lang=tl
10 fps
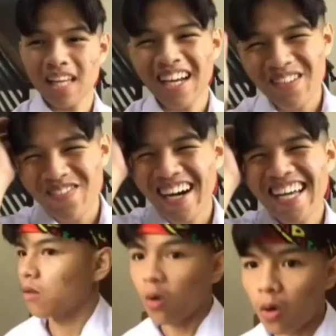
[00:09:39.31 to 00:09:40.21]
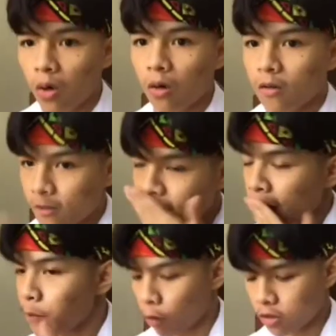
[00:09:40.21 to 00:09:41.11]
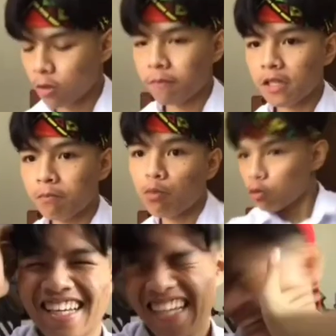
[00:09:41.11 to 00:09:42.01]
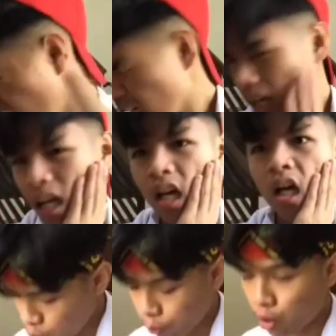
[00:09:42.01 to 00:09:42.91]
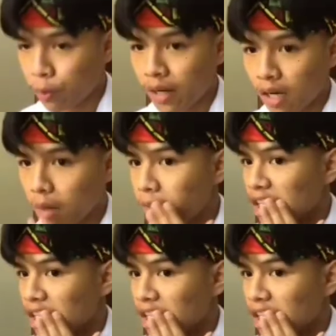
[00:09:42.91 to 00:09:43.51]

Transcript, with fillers: Eh, ganun ba? Oo! Ayaw mo kasi ako patapusin. Aray! Dumi-dumi ng kamay.